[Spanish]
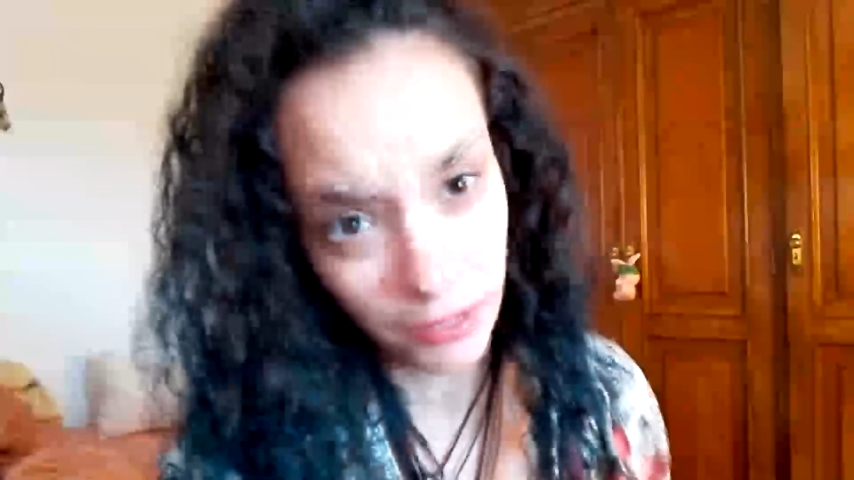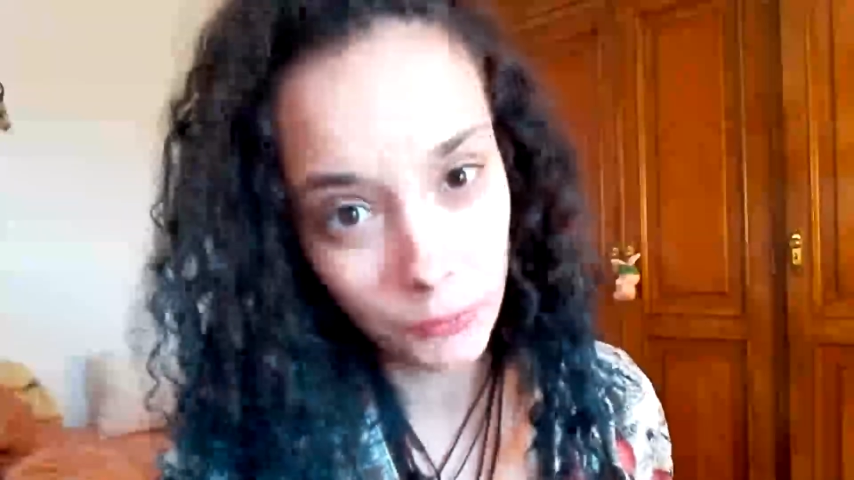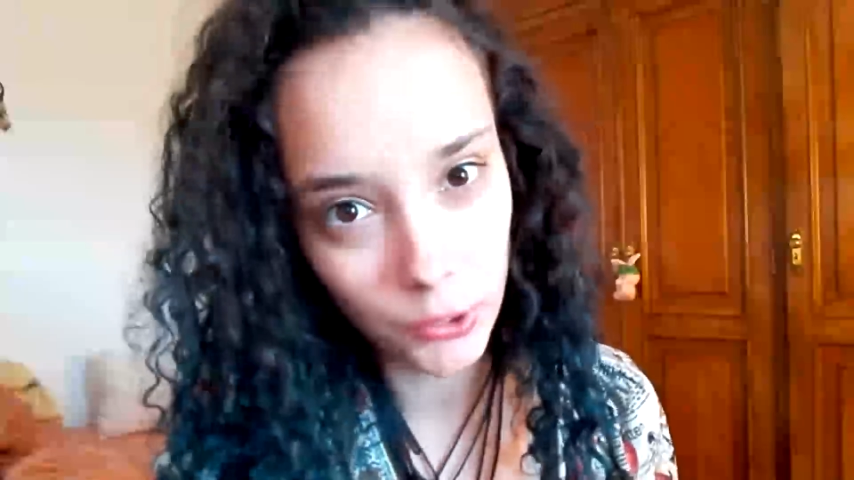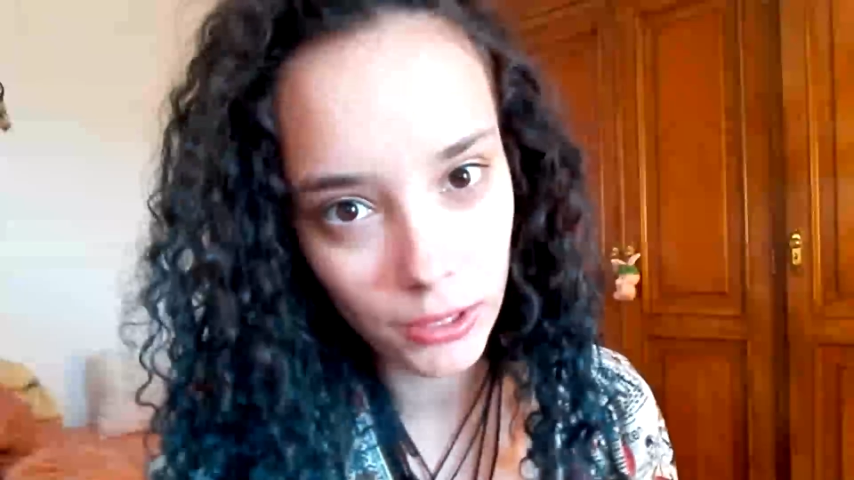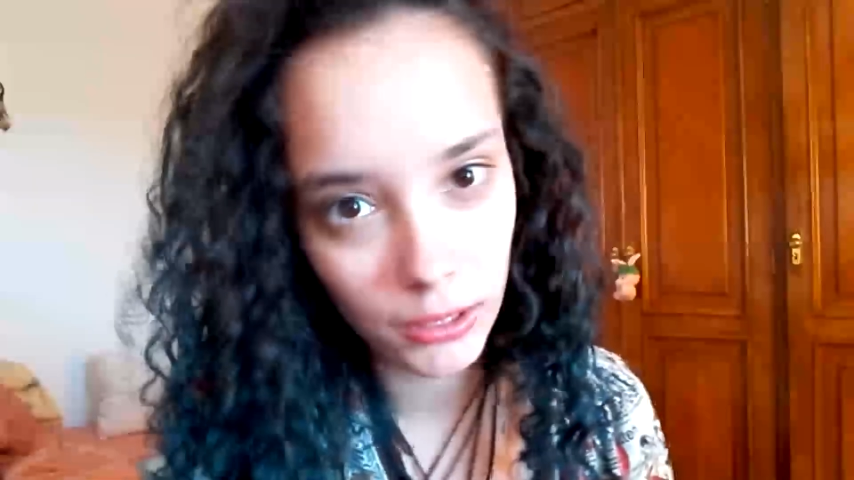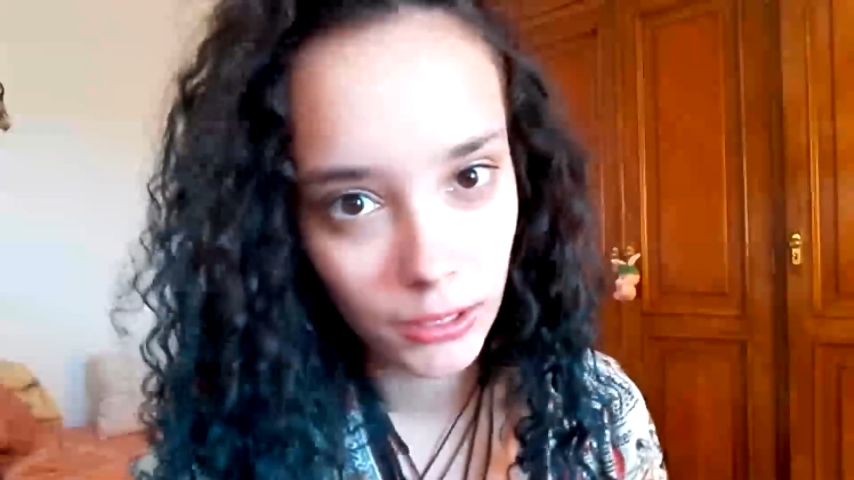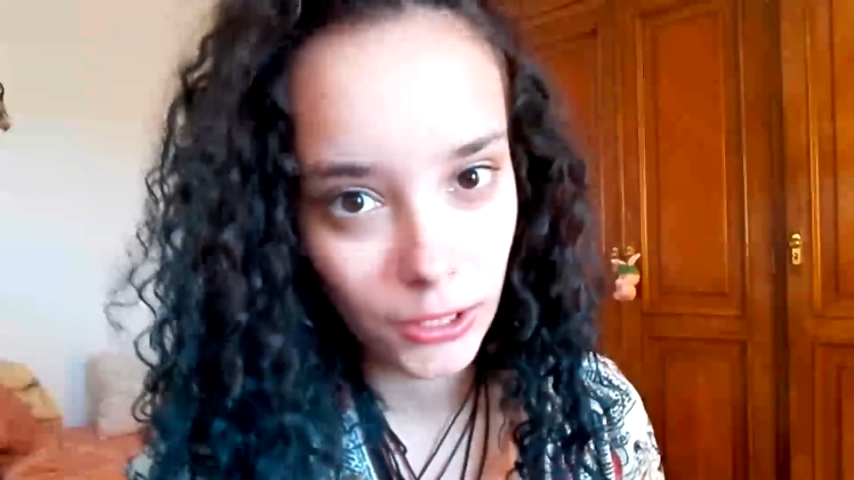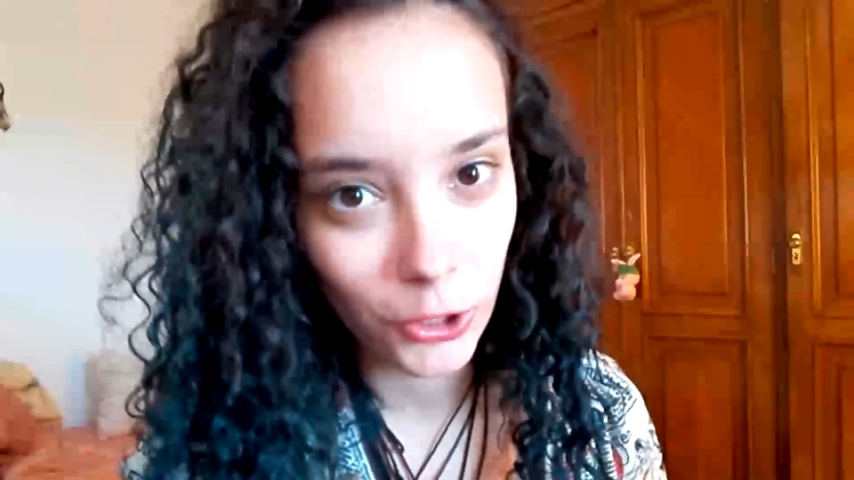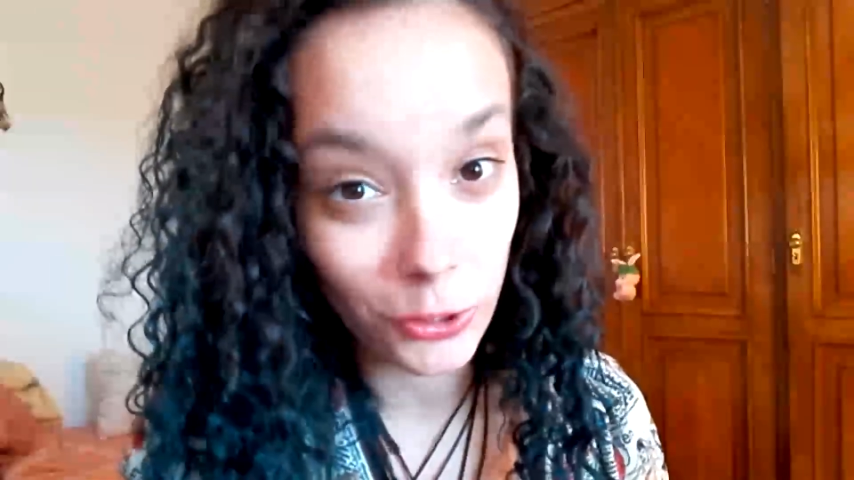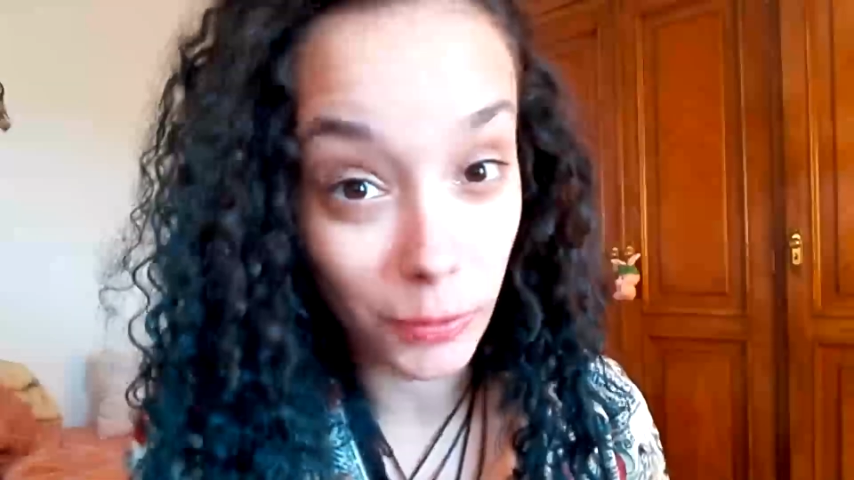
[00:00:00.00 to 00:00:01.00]
demora,
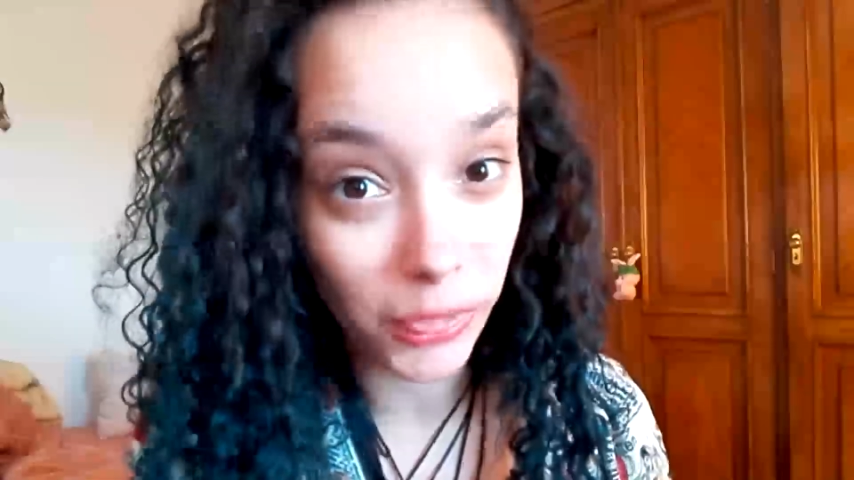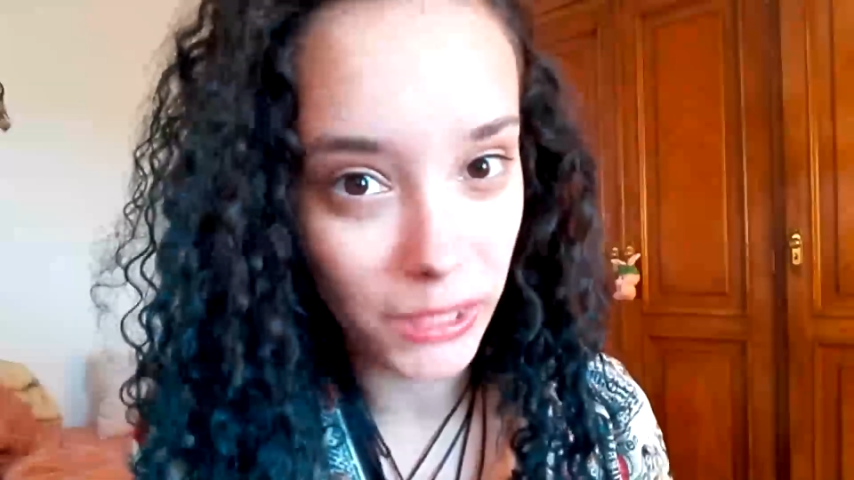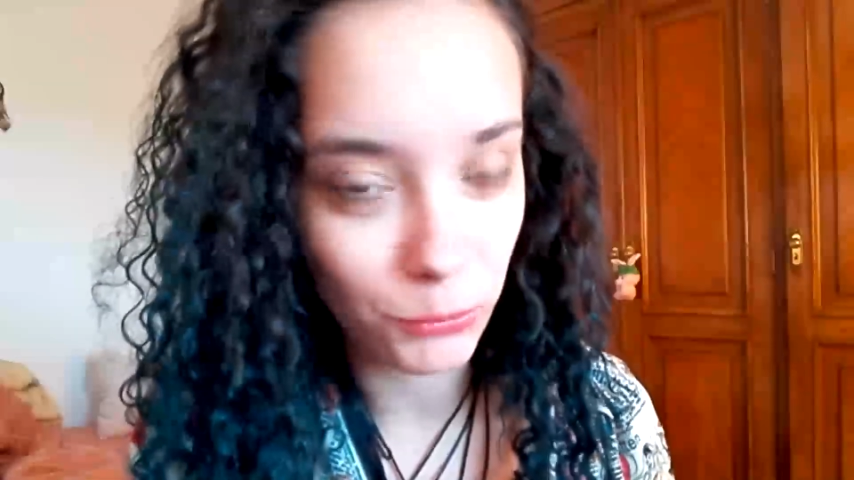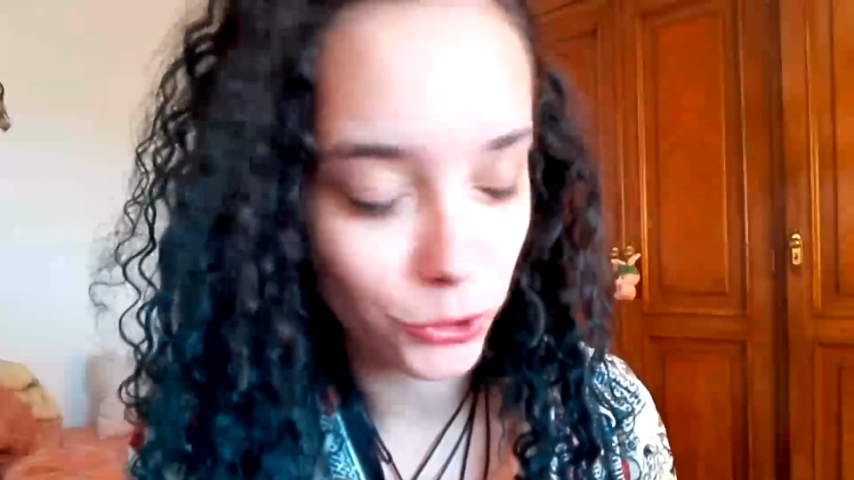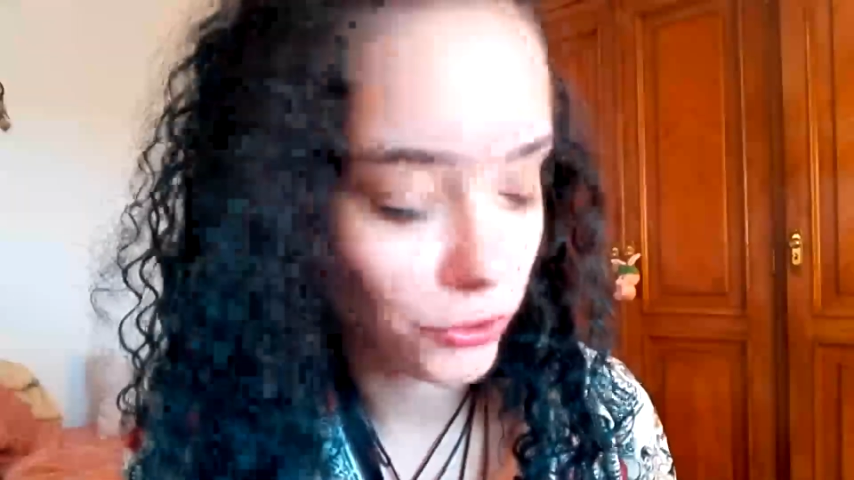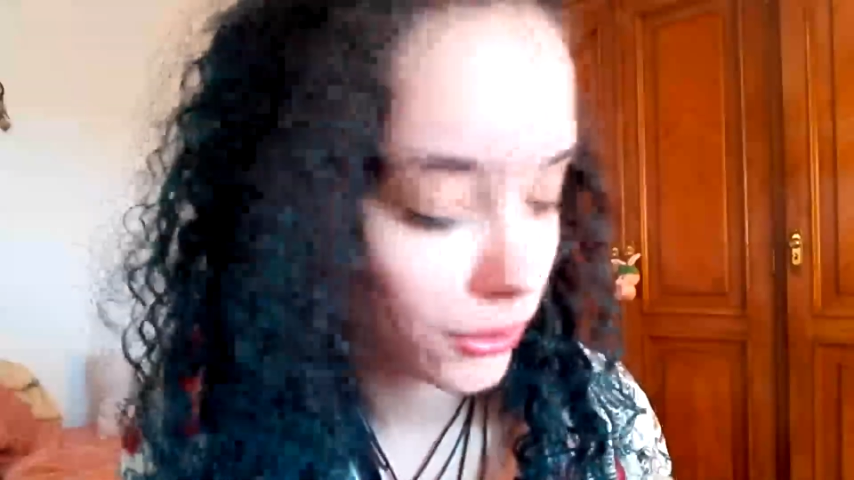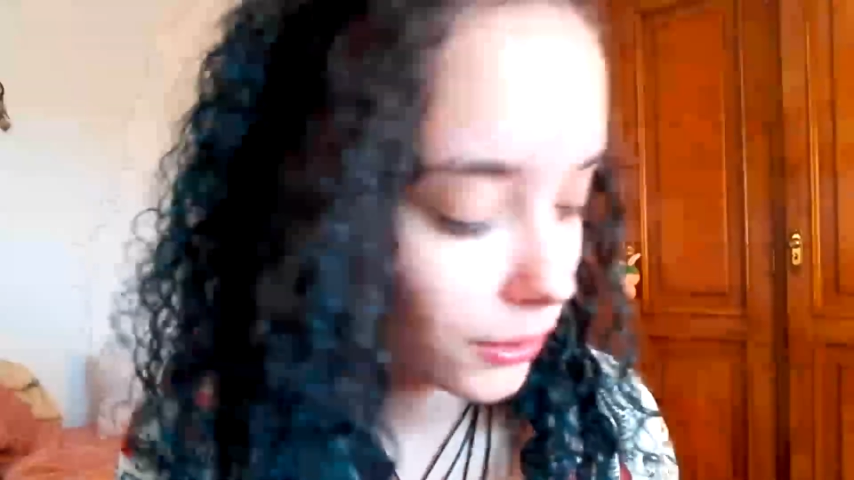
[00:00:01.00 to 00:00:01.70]
comencemos.